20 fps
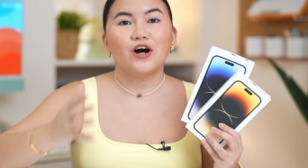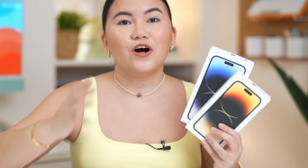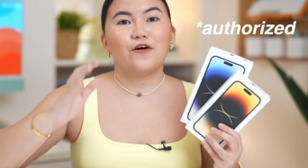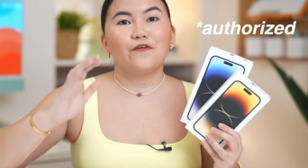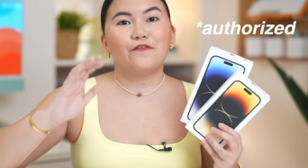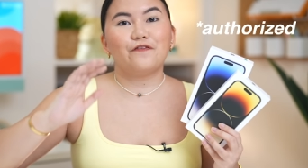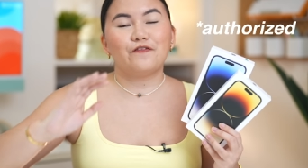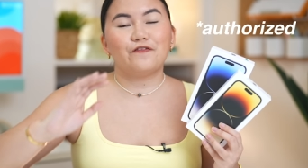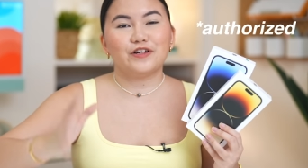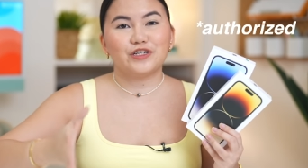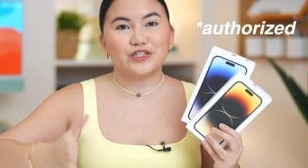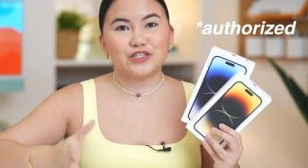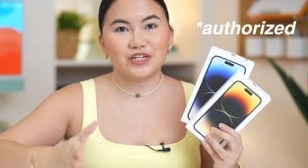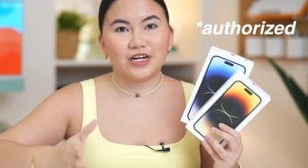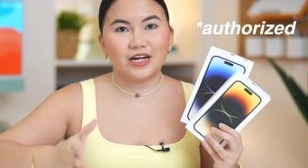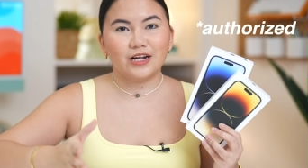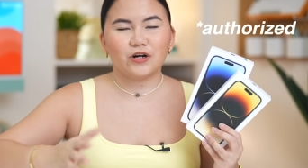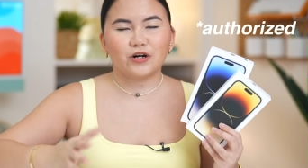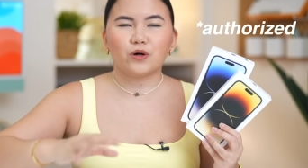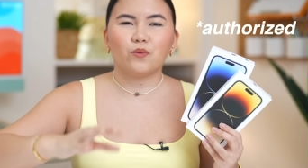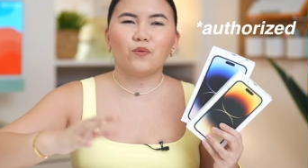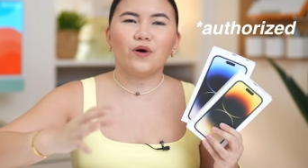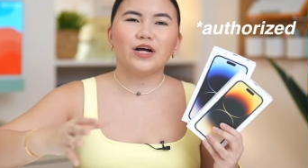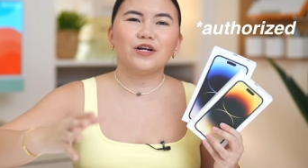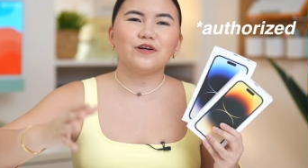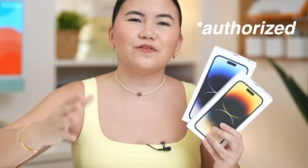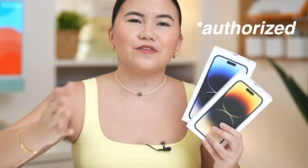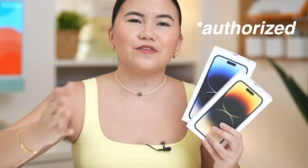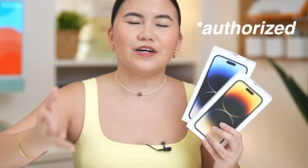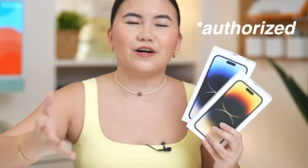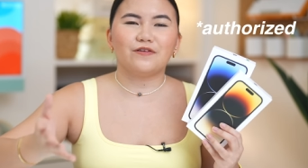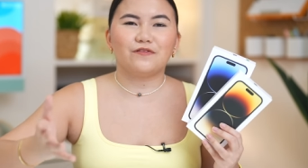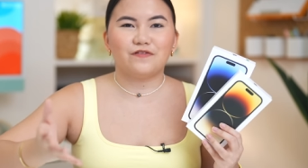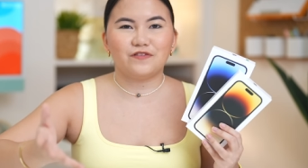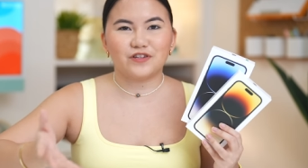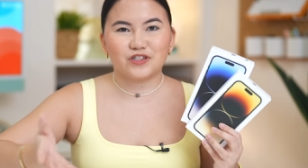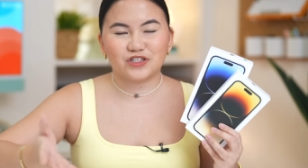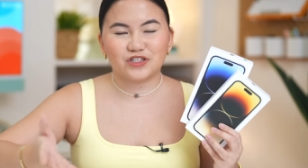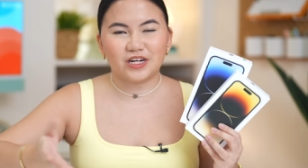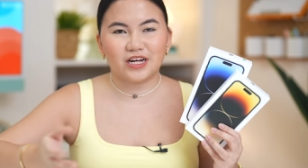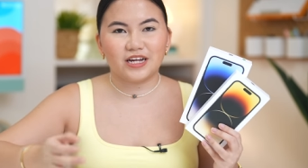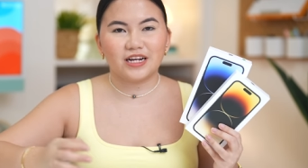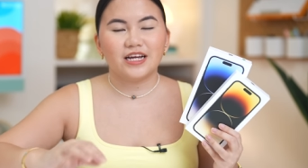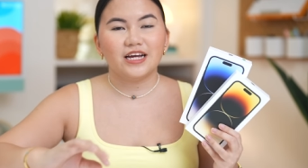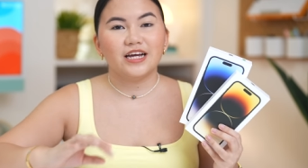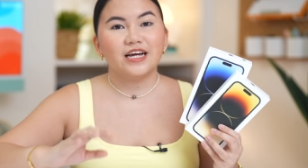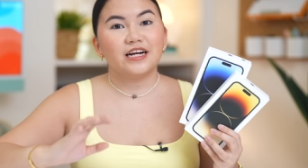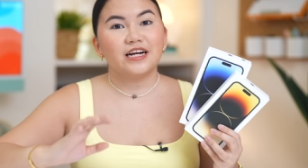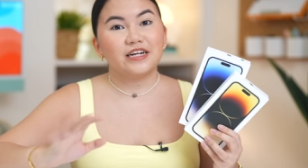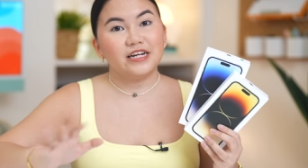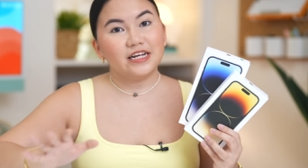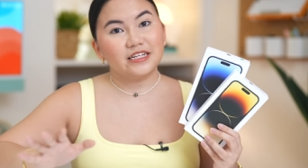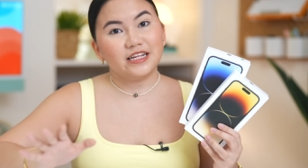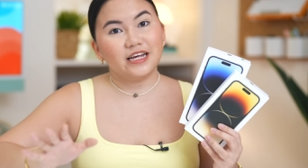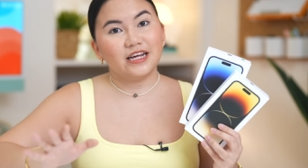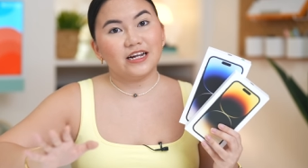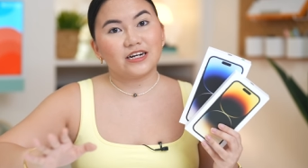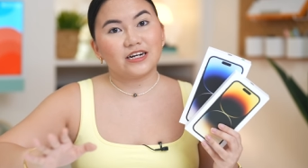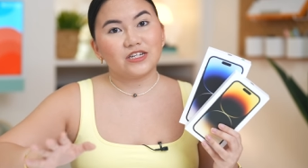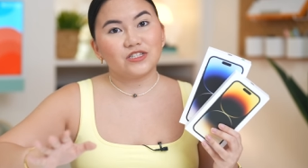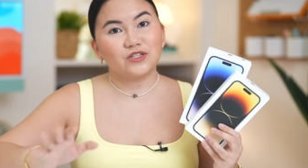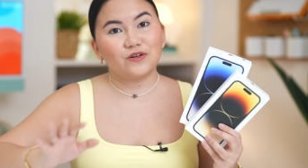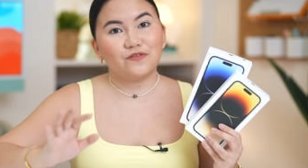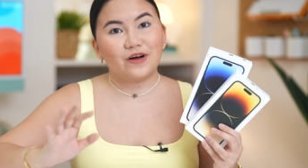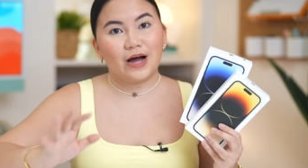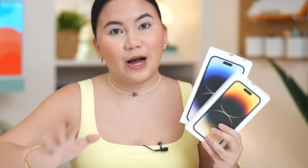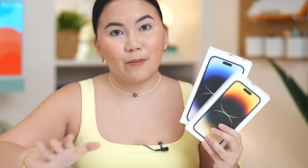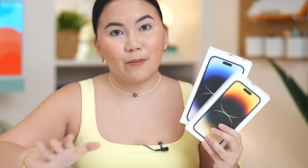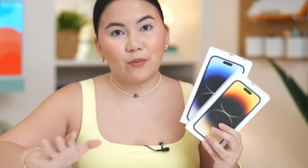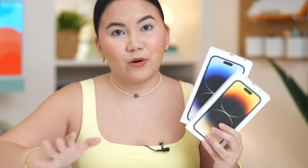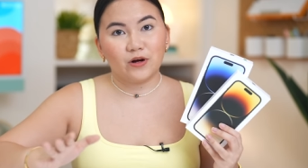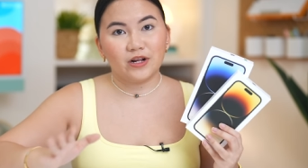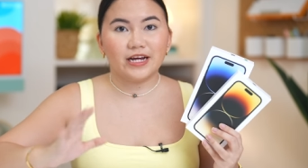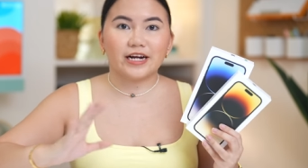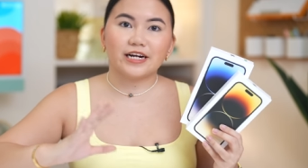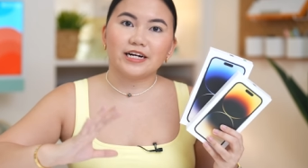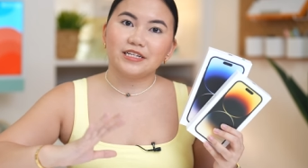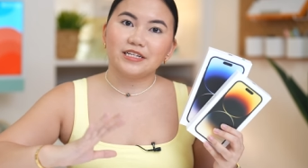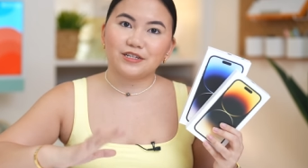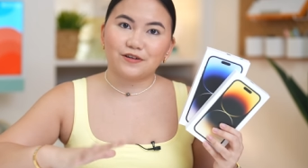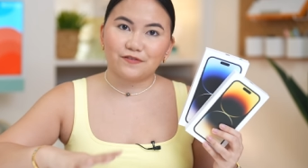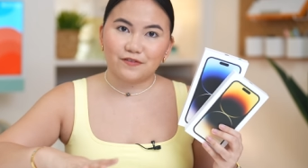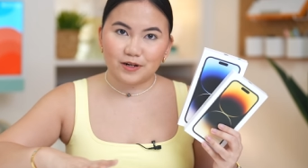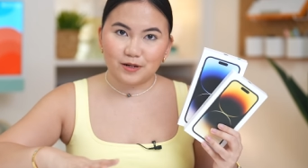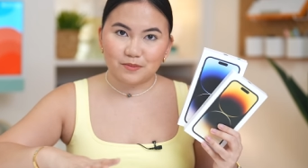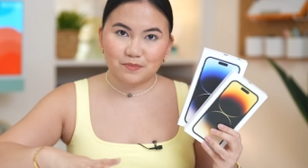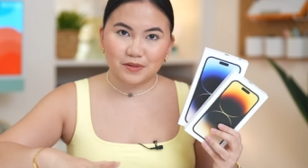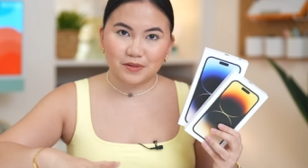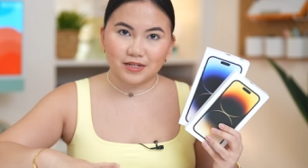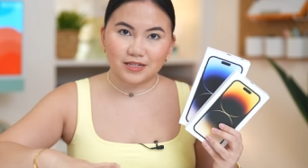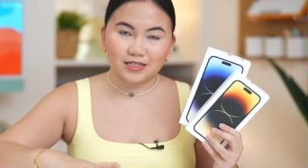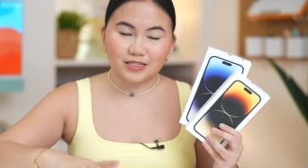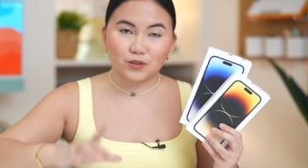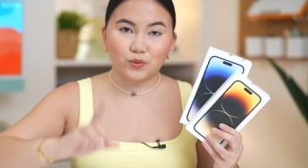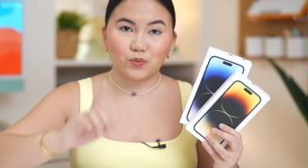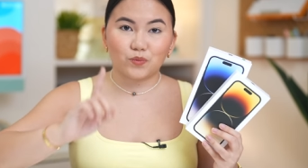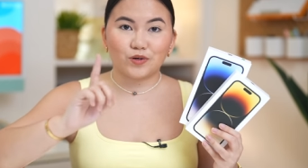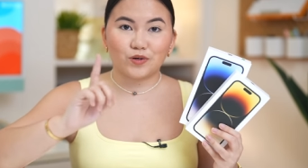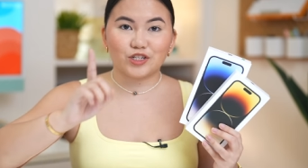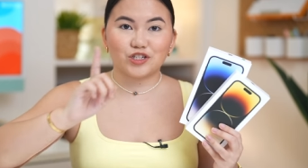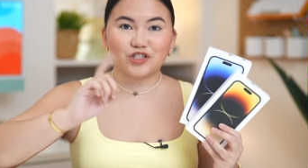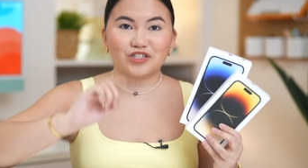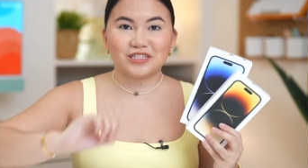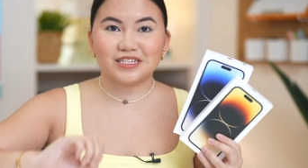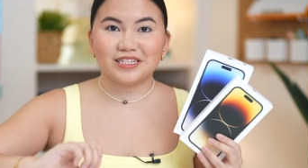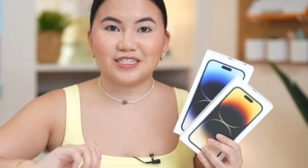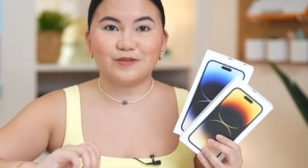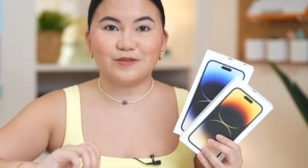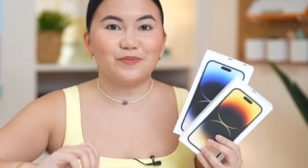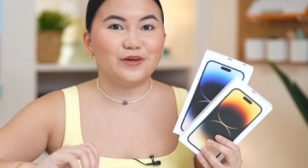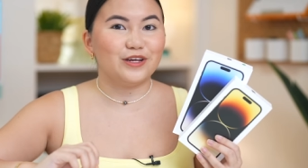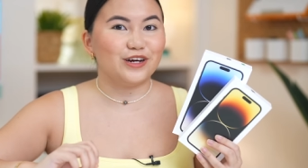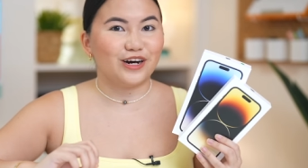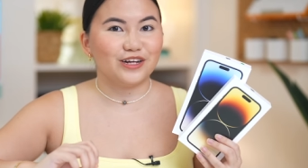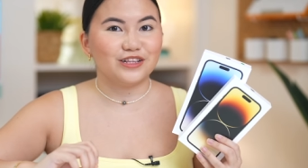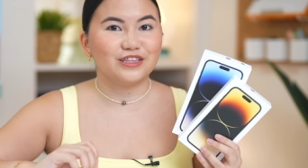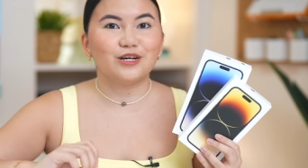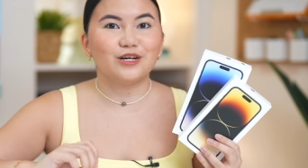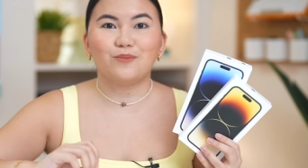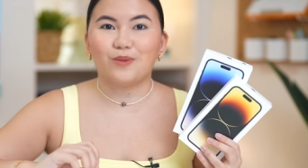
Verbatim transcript: official or one of the official retailers of Apple here in the Philippines, which is Beyond the